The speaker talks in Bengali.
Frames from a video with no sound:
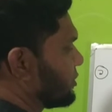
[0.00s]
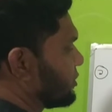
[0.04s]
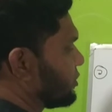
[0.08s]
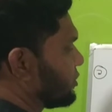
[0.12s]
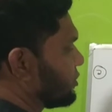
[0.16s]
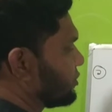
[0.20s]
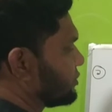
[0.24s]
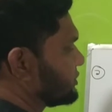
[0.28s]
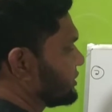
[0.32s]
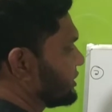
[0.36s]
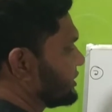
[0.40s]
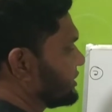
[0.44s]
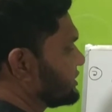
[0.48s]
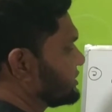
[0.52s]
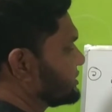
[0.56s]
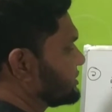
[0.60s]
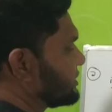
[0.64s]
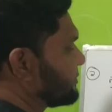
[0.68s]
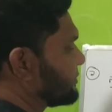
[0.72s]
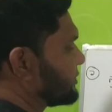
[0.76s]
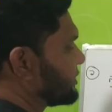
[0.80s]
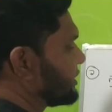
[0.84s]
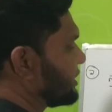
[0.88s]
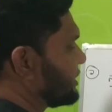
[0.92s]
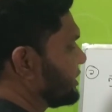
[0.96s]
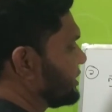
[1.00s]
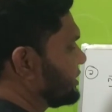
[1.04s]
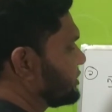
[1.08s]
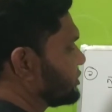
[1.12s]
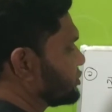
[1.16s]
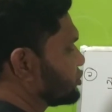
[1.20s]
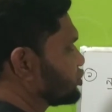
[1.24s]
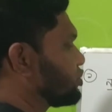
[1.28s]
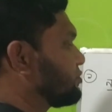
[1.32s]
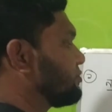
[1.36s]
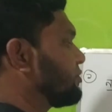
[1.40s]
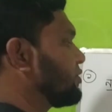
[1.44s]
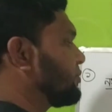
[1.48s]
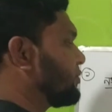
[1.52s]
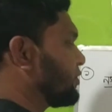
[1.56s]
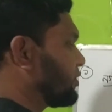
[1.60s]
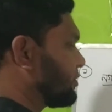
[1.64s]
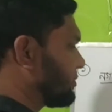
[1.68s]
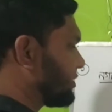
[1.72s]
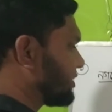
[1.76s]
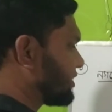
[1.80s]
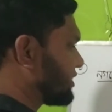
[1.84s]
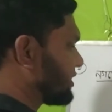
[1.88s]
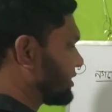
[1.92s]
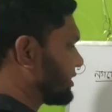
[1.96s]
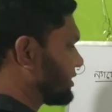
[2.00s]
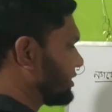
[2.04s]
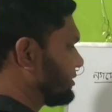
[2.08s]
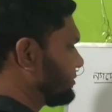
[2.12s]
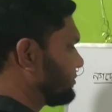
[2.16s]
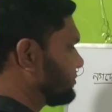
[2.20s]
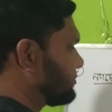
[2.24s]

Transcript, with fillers: নগদান হিসাব ক্রেডিট সম পরিমাণ টাকা